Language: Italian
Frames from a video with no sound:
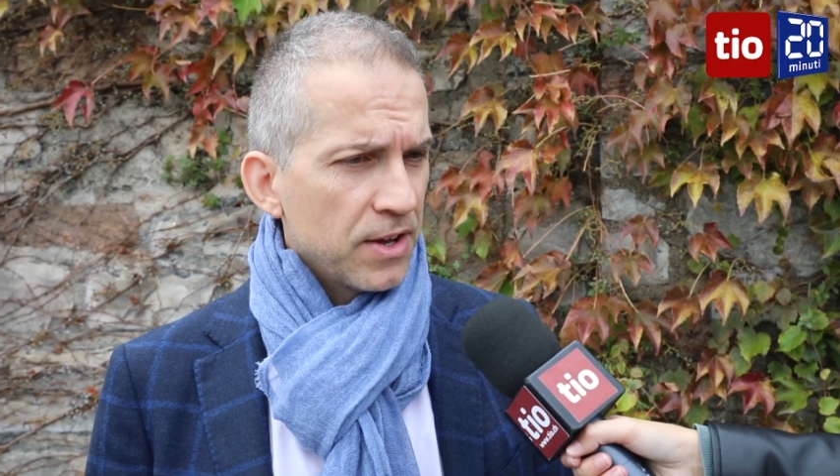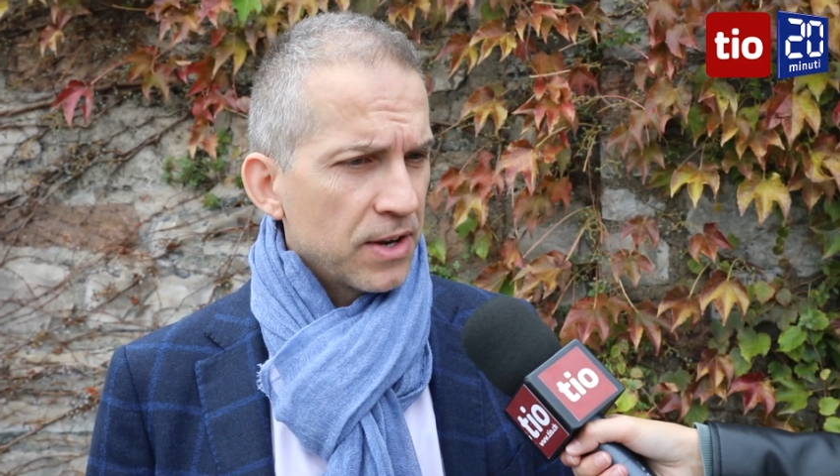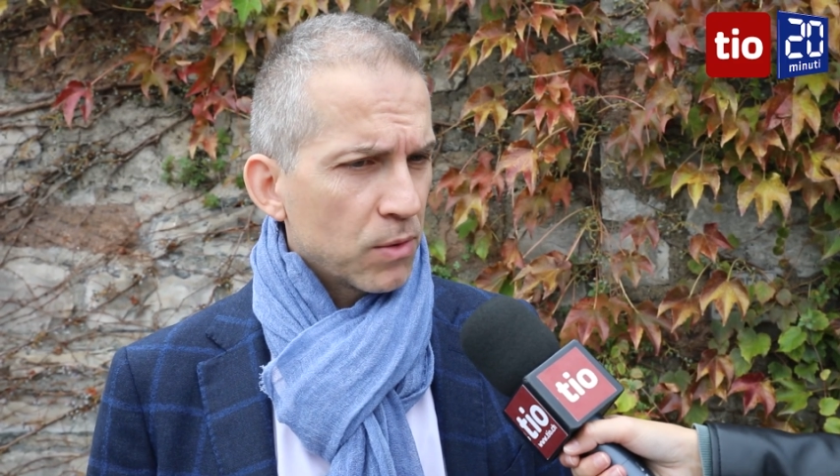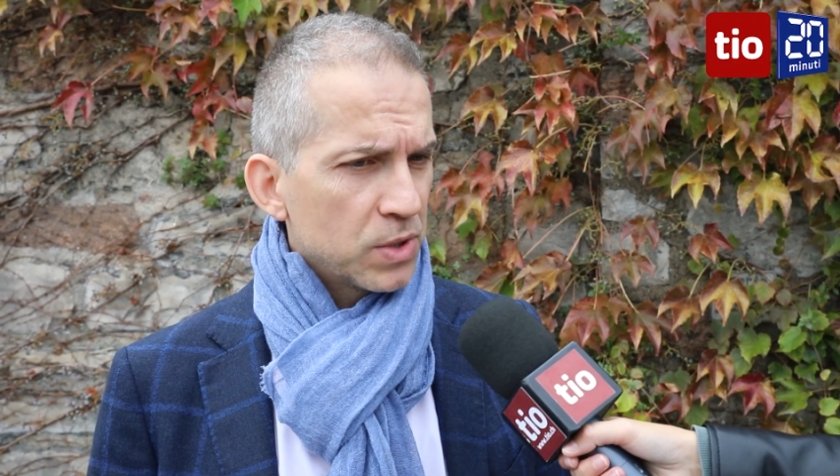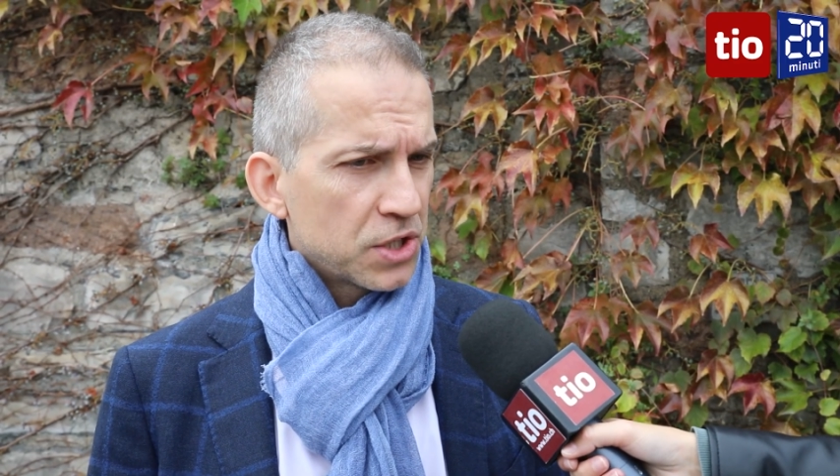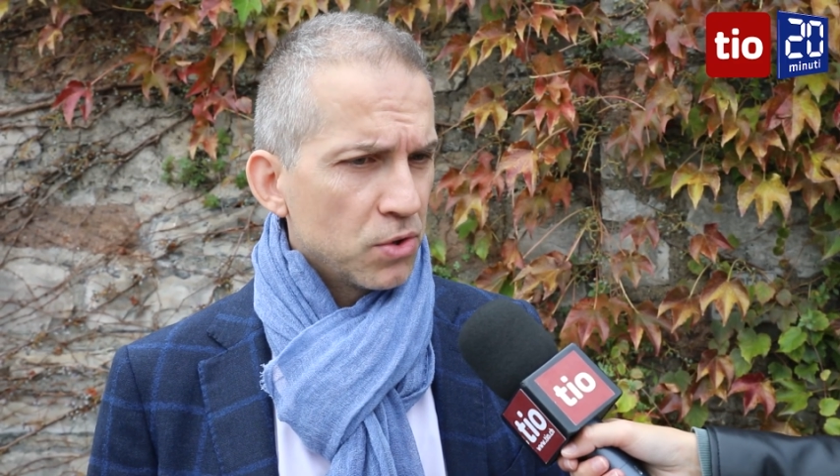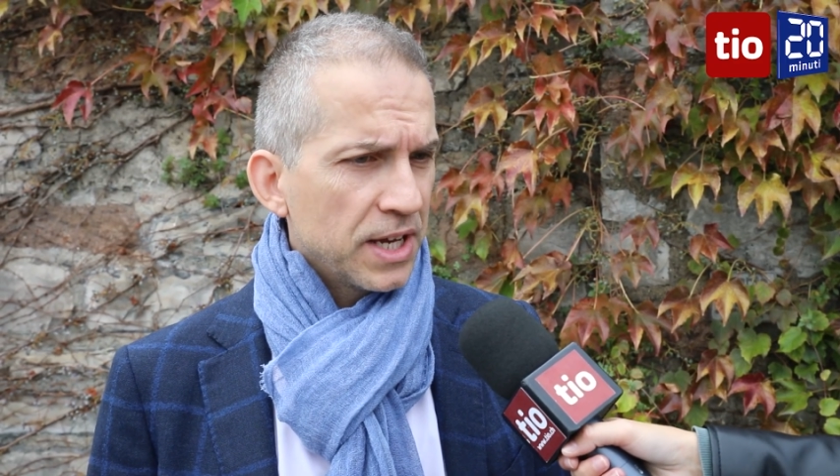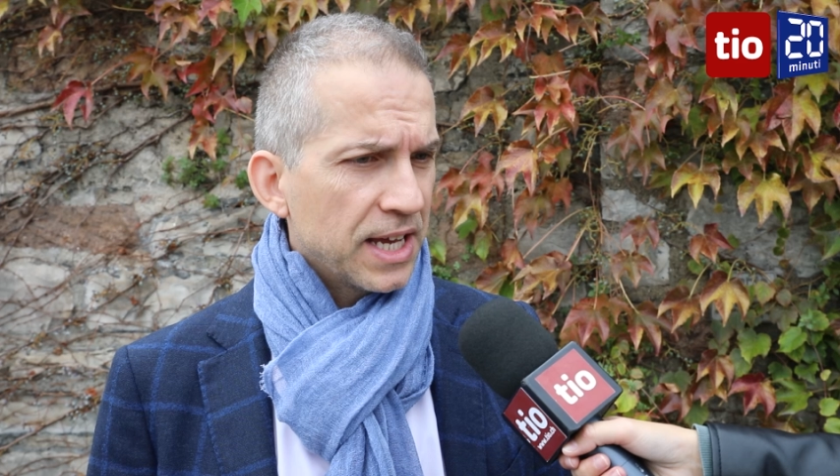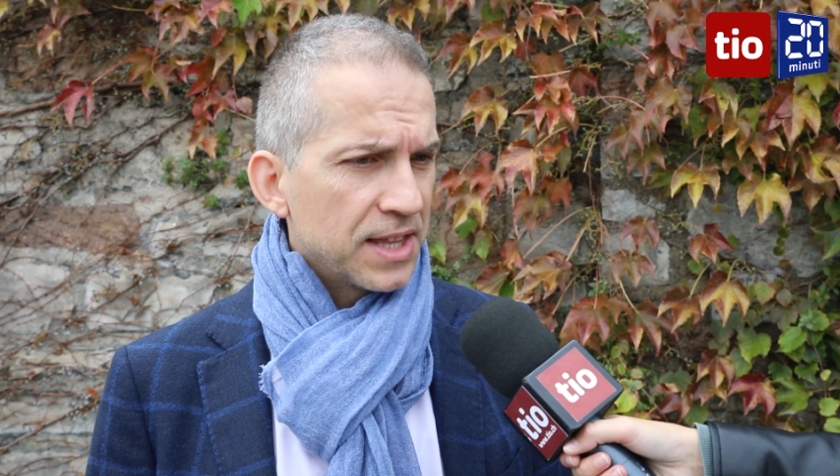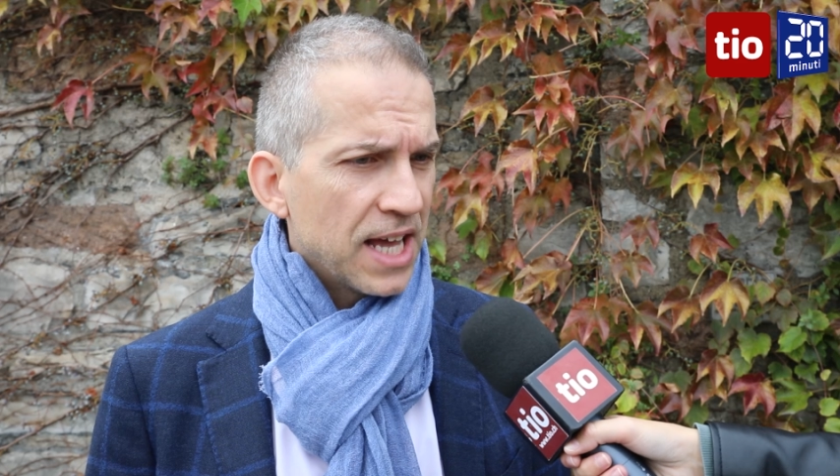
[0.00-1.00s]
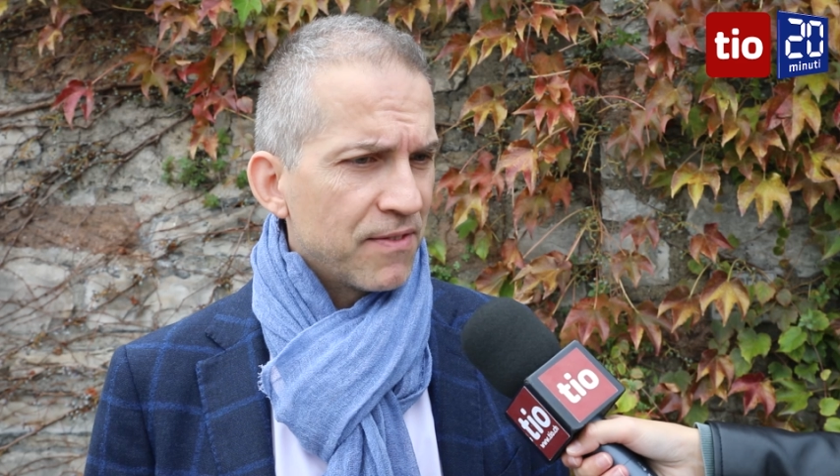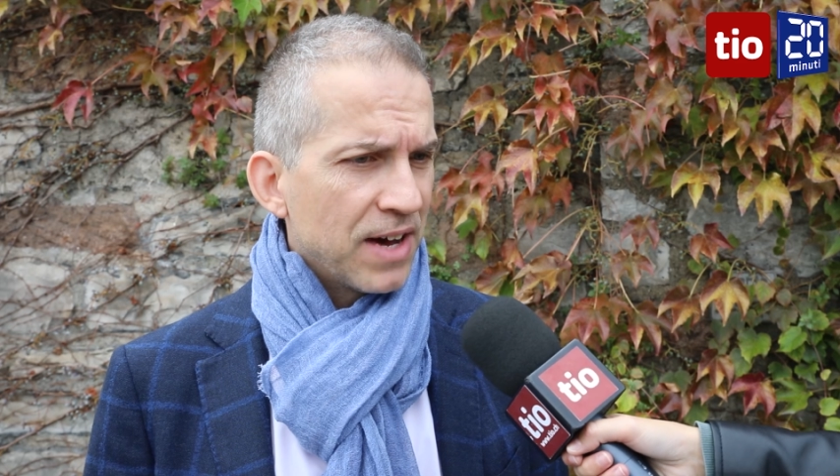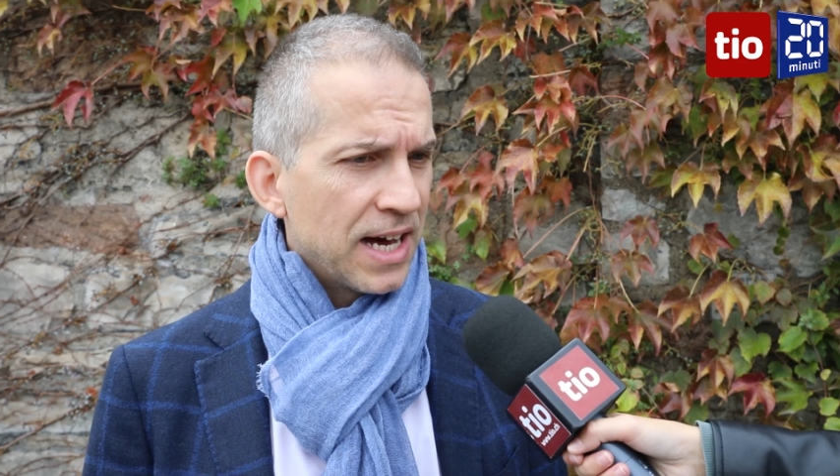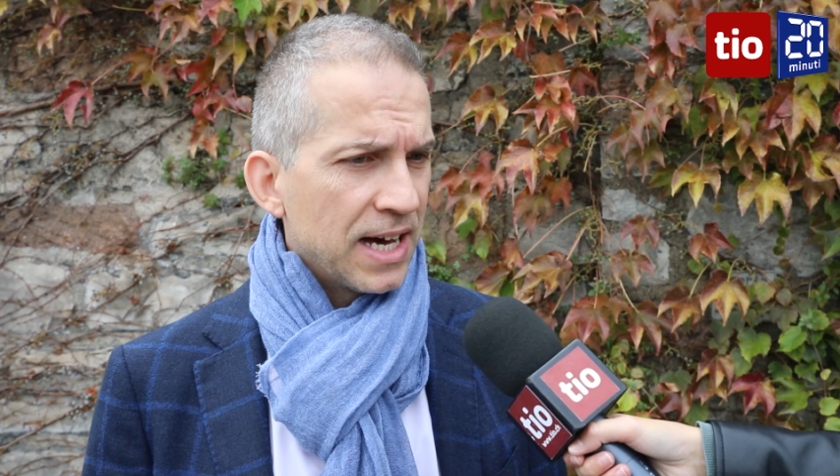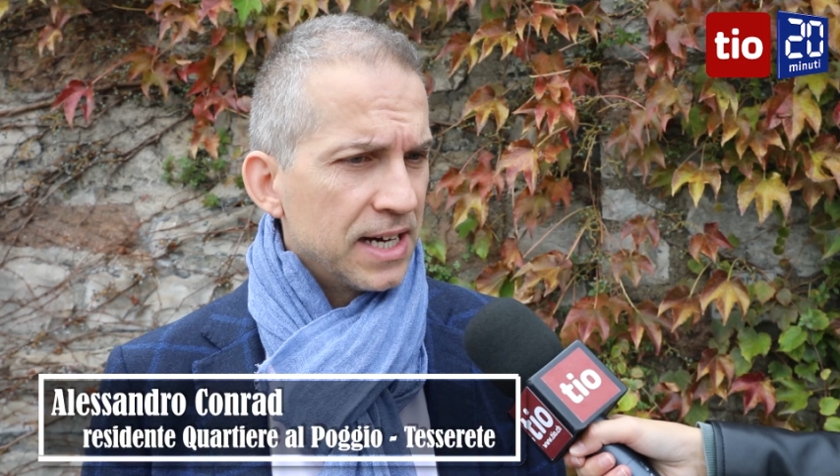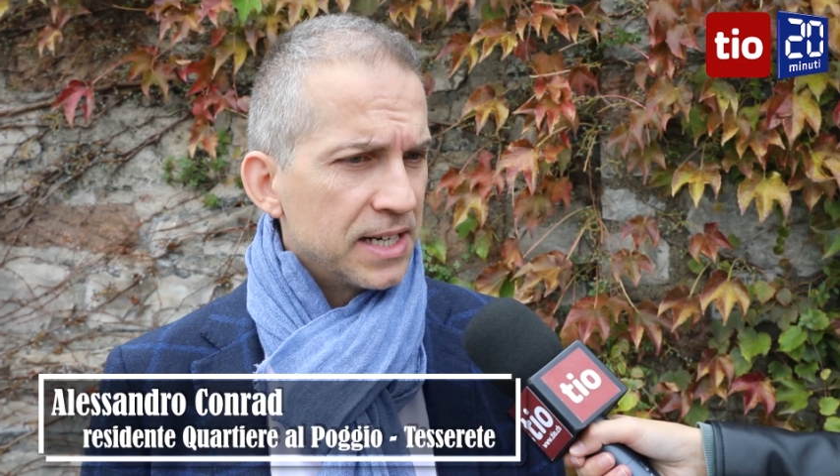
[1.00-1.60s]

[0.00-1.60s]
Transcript: una questione che andava